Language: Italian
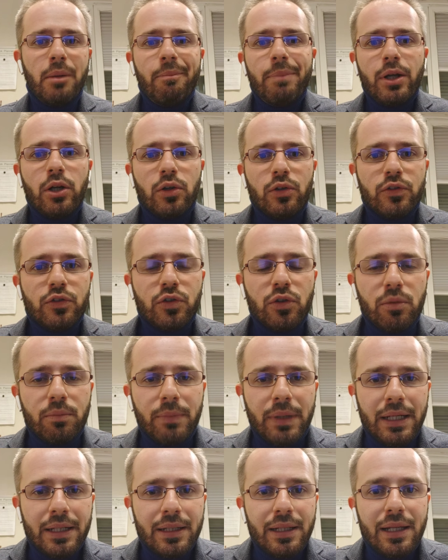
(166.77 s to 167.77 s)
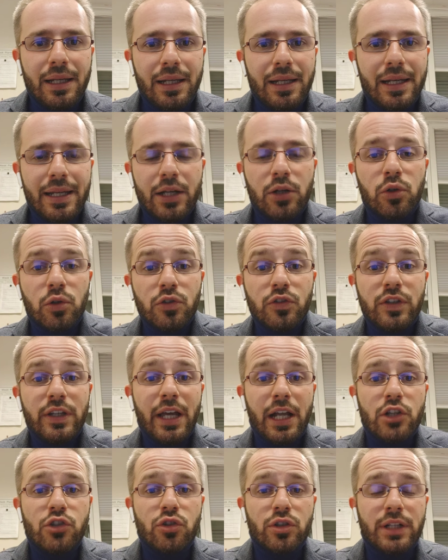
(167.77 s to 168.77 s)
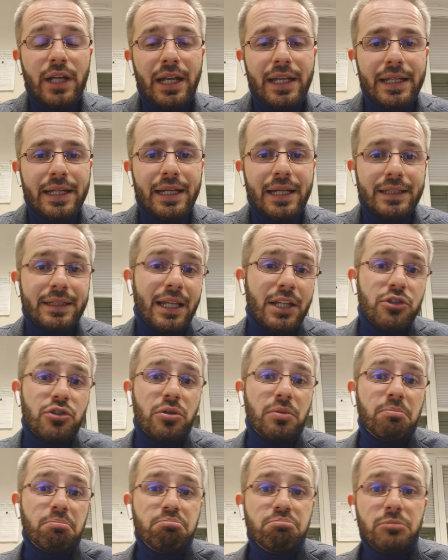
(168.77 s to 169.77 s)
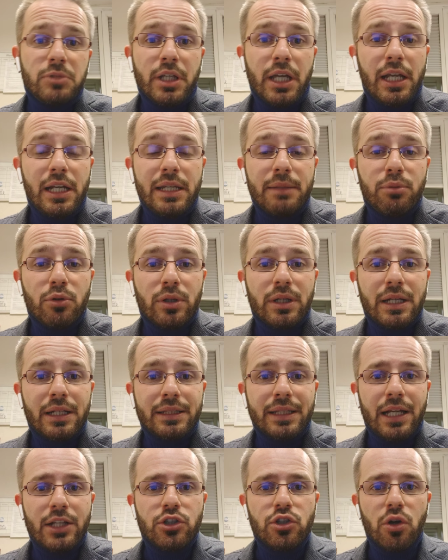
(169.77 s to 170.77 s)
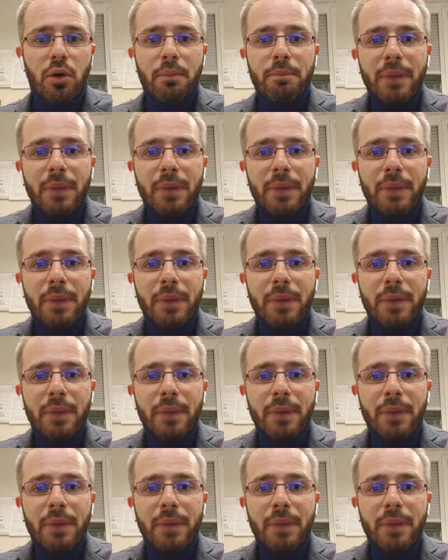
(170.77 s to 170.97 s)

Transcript: Però insomma, leggo sia il giornale in cartaceo che il libro cartaceo,